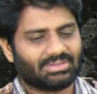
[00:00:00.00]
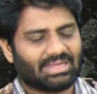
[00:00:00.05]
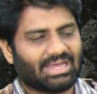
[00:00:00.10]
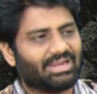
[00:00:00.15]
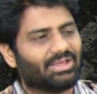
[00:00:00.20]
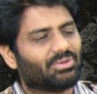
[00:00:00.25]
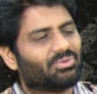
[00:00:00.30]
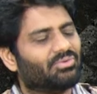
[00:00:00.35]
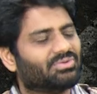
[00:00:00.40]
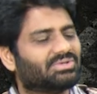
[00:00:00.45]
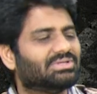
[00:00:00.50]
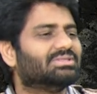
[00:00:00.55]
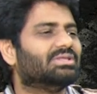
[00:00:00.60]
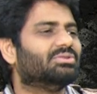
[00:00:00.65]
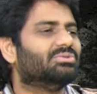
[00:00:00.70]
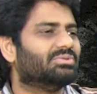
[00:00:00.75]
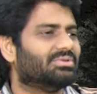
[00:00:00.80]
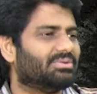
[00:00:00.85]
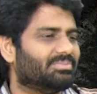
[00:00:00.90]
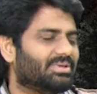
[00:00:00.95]
అది ఎక్కువ విషయాలు
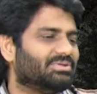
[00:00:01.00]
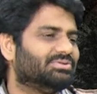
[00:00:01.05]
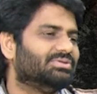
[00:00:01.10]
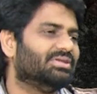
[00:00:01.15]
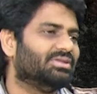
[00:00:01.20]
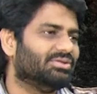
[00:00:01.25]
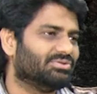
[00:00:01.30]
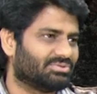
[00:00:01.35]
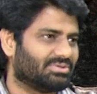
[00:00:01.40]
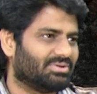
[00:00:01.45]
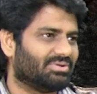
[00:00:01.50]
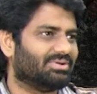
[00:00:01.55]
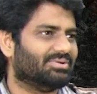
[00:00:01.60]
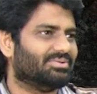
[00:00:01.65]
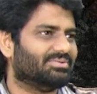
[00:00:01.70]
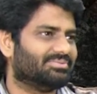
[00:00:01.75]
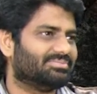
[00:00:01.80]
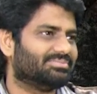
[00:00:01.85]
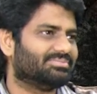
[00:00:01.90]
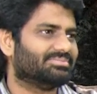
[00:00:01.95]
తనతో మేము షేర్ చేసుకునే
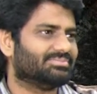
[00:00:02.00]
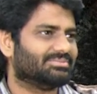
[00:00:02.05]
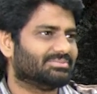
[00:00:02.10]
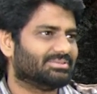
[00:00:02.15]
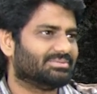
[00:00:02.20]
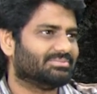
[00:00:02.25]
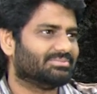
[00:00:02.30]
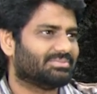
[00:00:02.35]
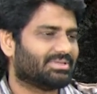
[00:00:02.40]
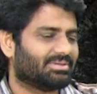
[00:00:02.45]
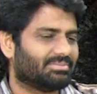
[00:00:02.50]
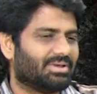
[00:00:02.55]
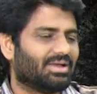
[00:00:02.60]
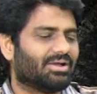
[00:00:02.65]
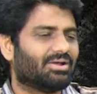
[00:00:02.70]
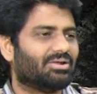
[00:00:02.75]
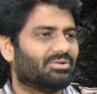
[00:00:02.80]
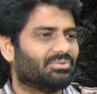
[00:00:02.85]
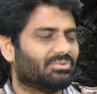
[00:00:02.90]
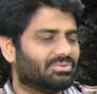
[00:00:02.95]
వాళ్ళం తను
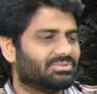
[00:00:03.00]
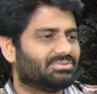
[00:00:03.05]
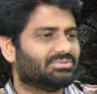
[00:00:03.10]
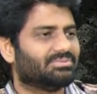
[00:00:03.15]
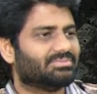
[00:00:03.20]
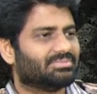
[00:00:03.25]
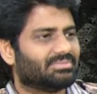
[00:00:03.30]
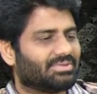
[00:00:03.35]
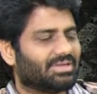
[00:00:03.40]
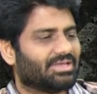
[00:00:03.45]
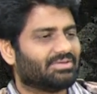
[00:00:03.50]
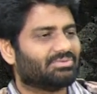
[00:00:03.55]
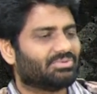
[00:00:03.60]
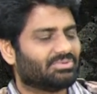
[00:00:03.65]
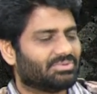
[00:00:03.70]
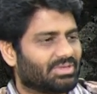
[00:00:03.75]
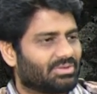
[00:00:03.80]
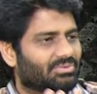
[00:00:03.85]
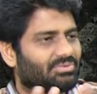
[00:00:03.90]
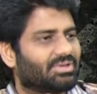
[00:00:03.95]
మాకన్నా కొంచెం లైఫ్
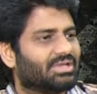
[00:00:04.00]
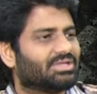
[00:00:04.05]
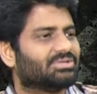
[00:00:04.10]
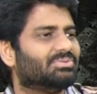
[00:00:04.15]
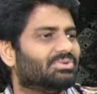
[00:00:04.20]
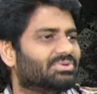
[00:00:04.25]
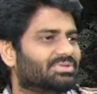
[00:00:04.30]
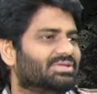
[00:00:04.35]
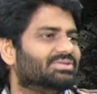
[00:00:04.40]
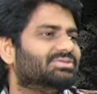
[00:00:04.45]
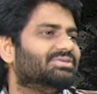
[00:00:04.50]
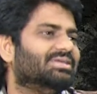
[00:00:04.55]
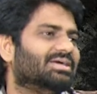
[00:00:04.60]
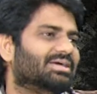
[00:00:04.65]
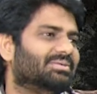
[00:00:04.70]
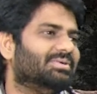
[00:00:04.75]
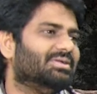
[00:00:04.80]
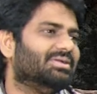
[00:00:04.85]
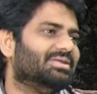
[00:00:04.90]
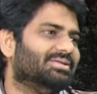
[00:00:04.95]
కొంచెం ఎక్కువ ఎక్స్ప్లోర్ చేశాడు
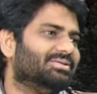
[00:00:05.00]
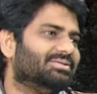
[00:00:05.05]
కాబట్టి సో